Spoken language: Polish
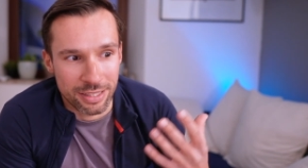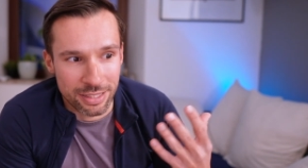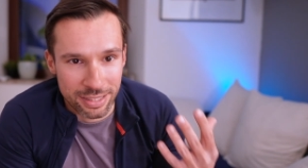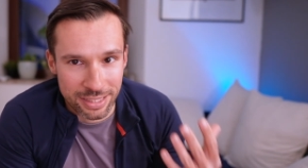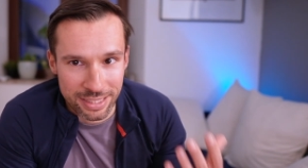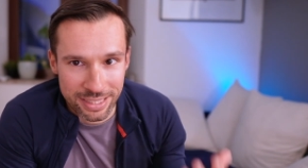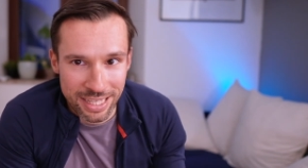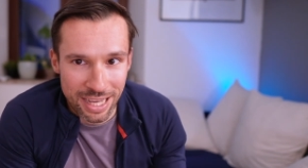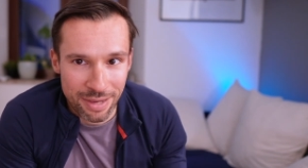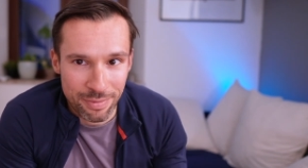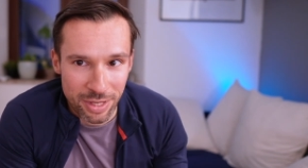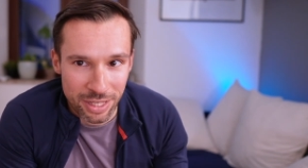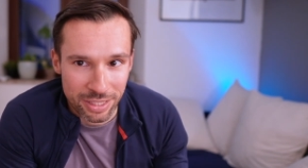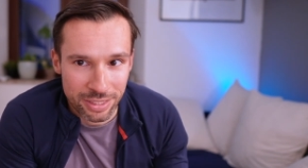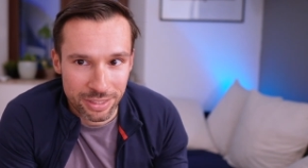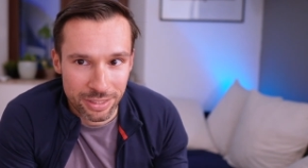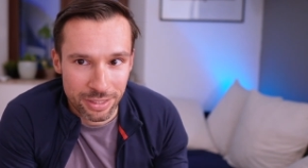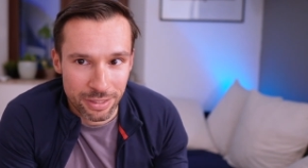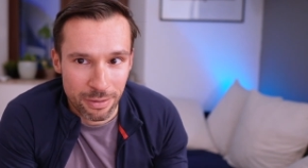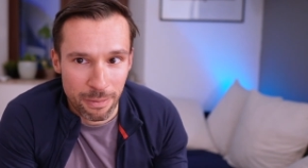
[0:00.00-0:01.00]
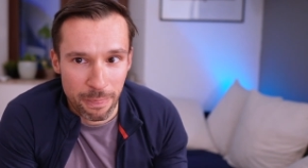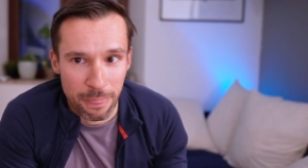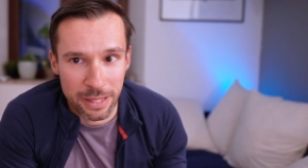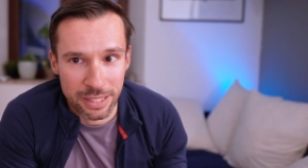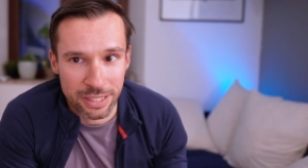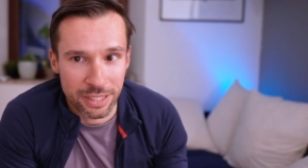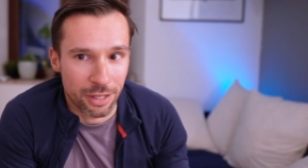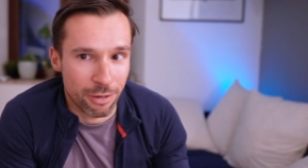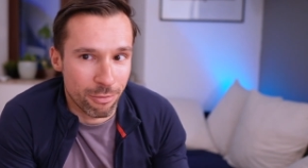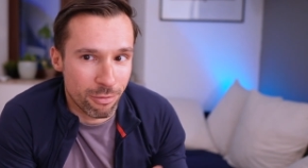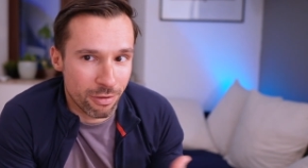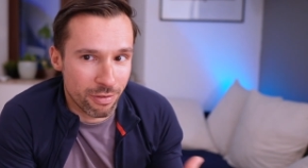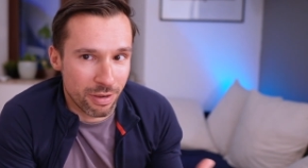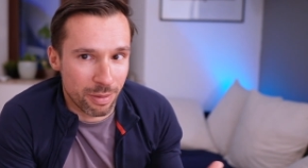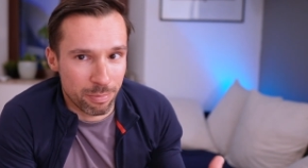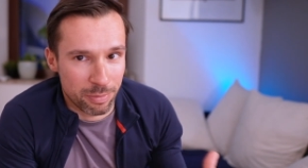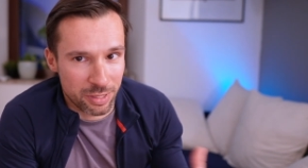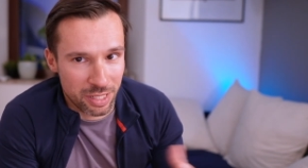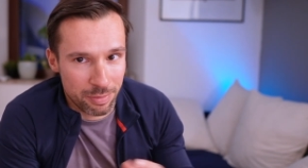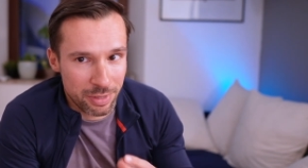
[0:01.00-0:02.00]
zamiast nasza
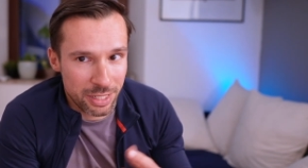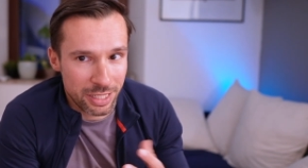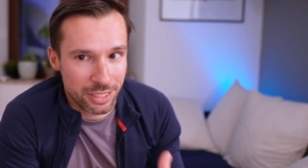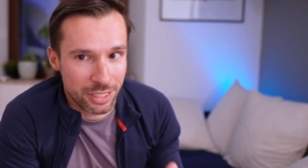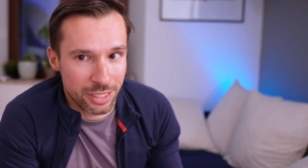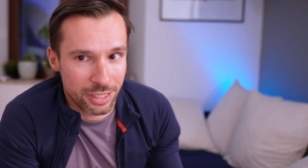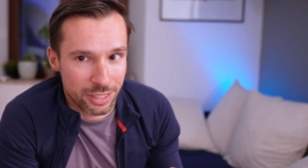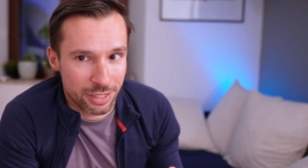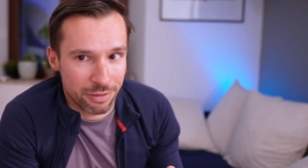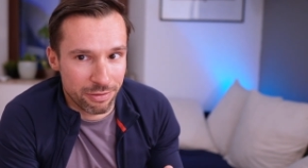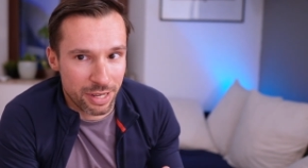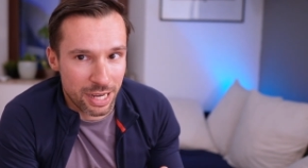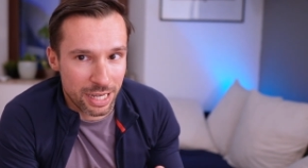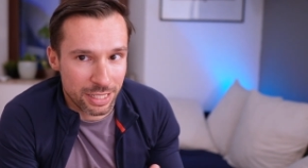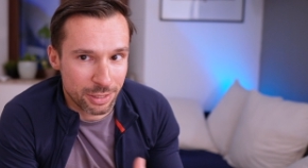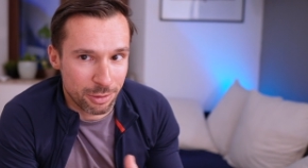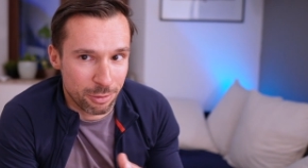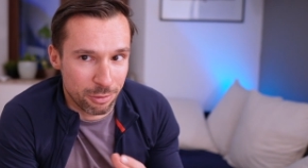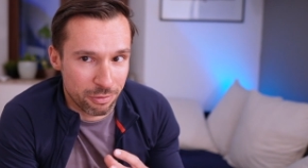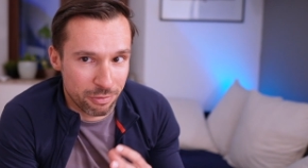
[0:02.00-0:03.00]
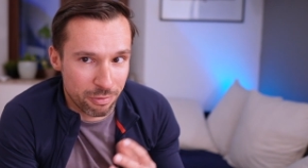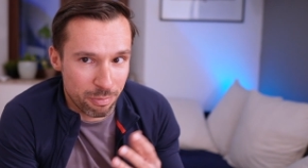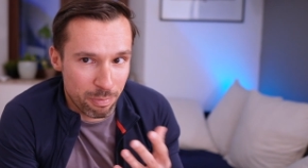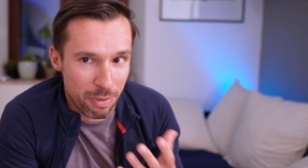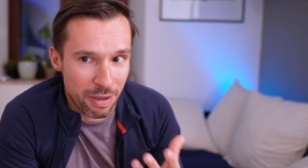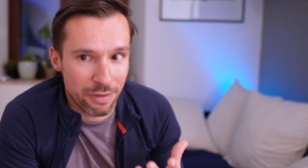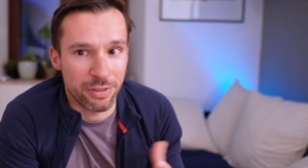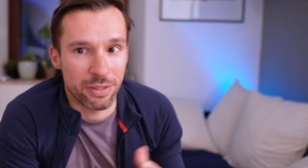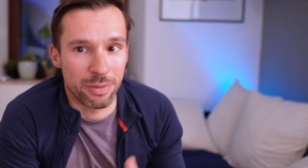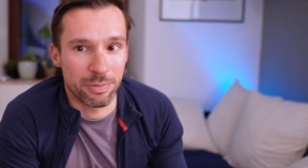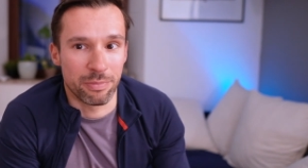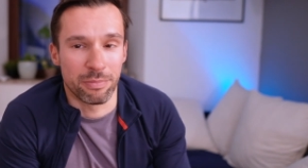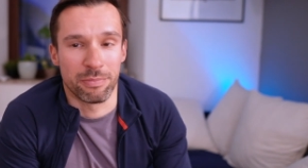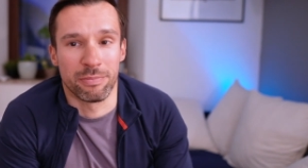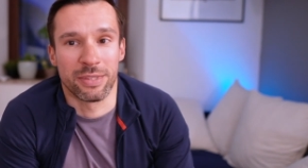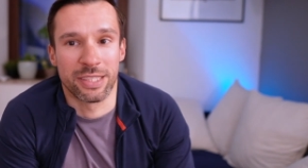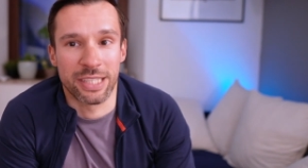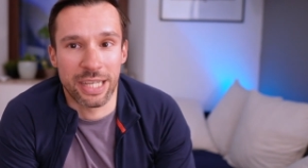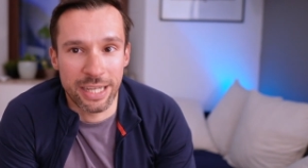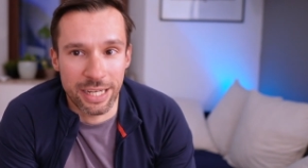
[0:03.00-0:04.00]
głowa przemieścić się w kasku w pewnym
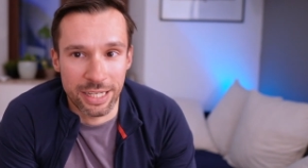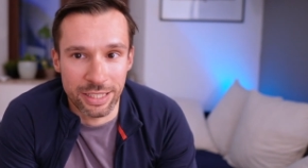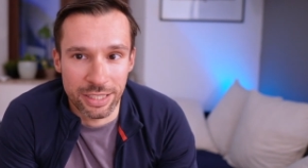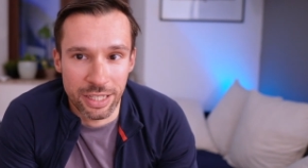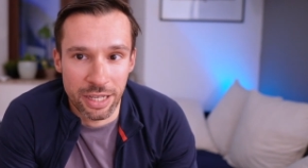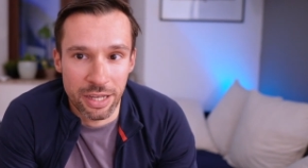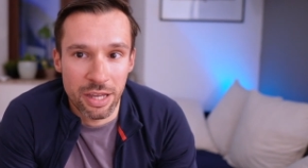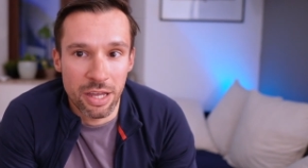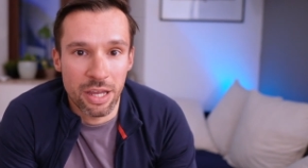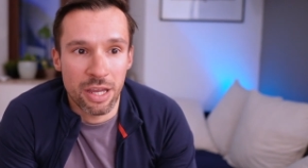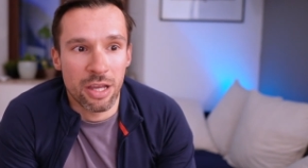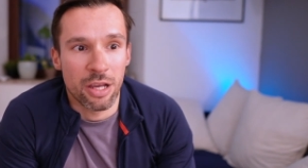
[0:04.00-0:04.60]
zakresie,